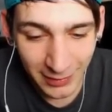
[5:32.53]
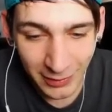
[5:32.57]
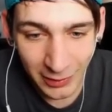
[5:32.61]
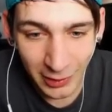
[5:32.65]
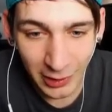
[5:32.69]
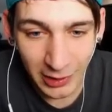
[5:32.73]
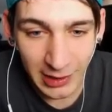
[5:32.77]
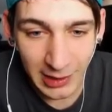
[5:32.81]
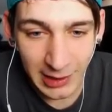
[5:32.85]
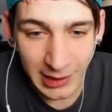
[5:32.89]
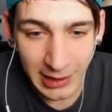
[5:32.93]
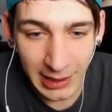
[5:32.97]

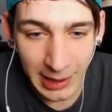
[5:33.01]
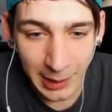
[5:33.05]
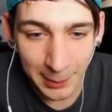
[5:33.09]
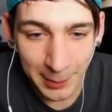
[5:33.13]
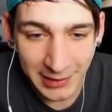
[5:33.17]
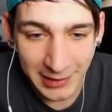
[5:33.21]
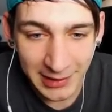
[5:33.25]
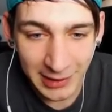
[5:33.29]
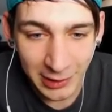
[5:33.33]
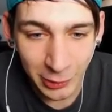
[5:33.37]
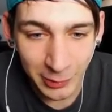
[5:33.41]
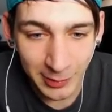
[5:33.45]
No, e a
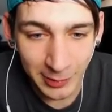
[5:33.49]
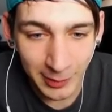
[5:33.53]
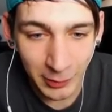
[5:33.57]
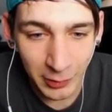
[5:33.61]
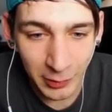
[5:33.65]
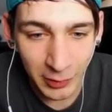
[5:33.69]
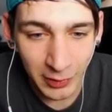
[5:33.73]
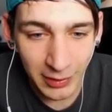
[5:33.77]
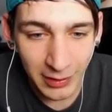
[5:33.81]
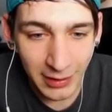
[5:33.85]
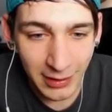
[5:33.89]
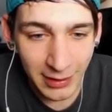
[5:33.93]
parte che
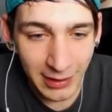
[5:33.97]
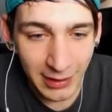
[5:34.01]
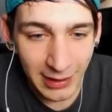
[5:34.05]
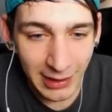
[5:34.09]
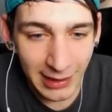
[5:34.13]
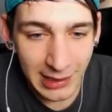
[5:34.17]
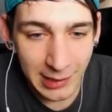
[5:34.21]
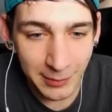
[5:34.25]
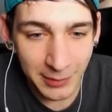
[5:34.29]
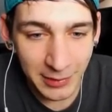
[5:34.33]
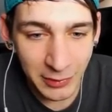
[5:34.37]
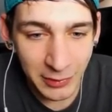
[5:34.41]
dobbiamo
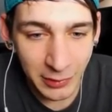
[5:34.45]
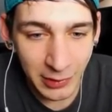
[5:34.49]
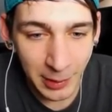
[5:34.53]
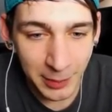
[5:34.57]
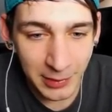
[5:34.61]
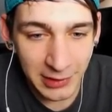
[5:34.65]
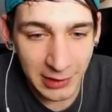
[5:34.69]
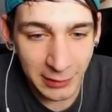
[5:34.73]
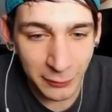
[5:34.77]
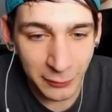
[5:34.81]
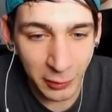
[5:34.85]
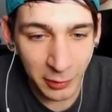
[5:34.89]
anche mettere una
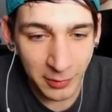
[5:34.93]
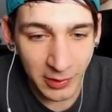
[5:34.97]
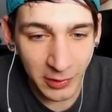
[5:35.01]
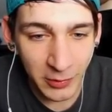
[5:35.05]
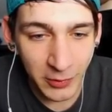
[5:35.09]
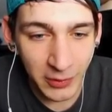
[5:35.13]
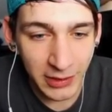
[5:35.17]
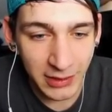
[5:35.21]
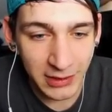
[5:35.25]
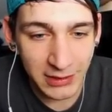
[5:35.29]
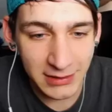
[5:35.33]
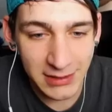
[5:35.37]
piattaforma
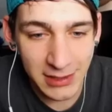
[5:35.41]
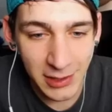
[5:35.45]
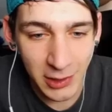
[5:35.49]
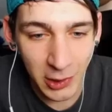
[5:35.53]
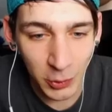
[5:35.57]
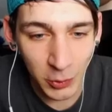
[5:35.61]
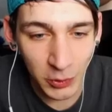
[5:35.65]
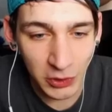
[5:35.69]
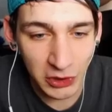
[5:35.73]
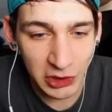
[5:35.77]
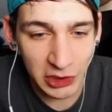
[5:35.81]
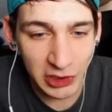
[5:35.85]
qui,
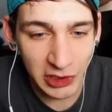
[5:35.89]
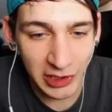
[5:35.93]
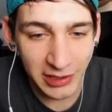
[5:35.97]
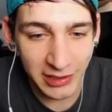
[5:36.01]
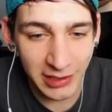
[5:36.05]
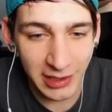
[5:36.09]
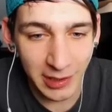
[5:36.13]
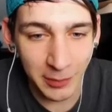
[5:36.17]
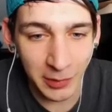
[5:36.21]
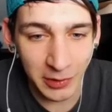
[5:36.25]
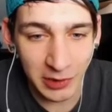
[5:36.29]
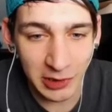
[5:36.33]
sennò lui
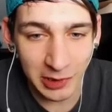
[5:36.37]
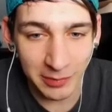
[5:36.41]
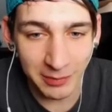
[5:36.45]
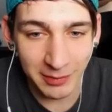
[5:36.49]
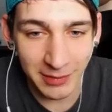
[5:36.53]
scende e poi ci